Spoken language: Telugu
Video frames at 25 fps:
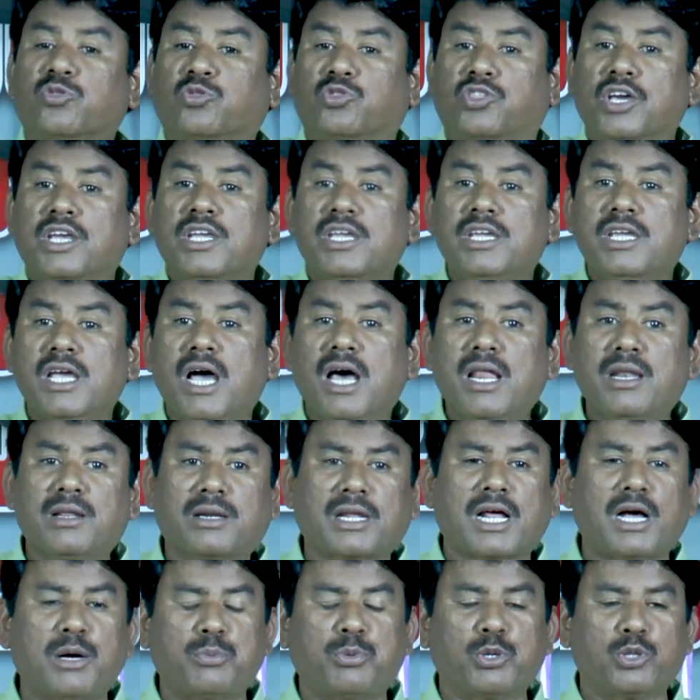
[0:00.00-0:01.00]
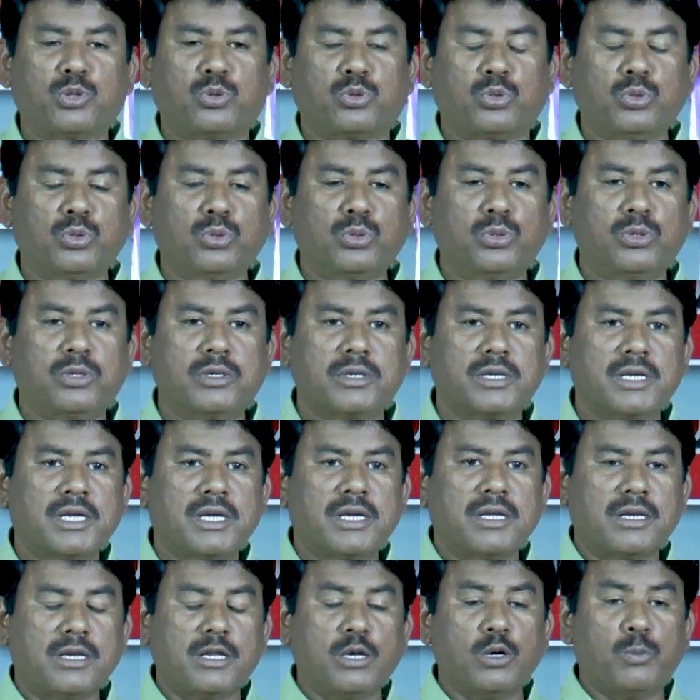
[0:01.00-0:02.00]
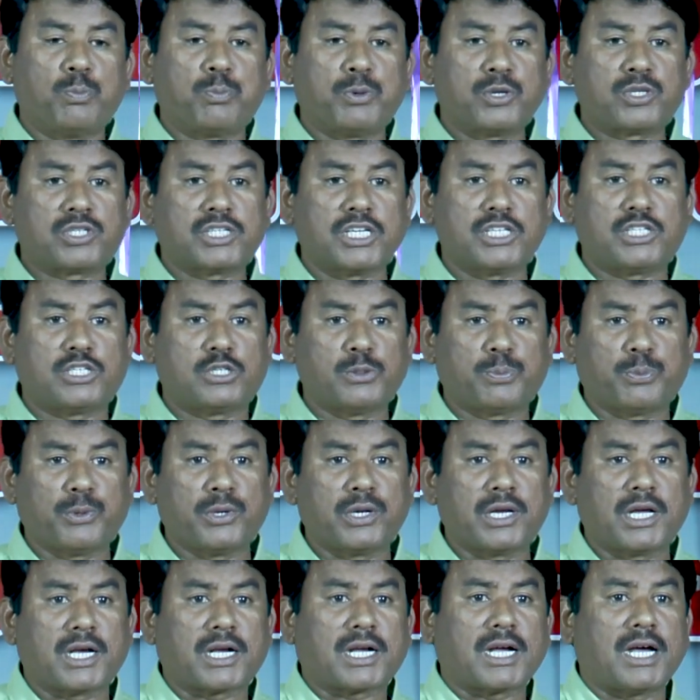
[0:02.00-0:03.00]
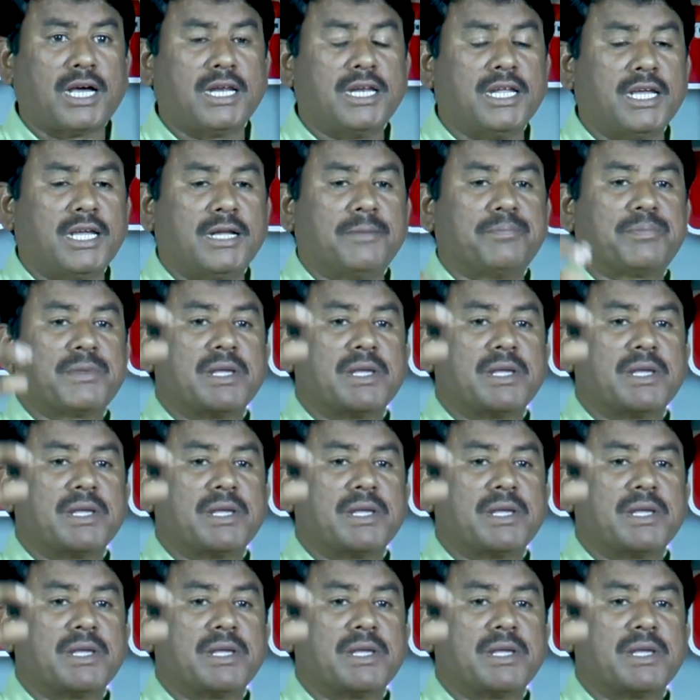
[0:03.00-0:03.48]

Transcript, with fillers: దెయ్యాలు రావద్దు నేను ఇప్పుడు చచ్చిపోయినా కానీ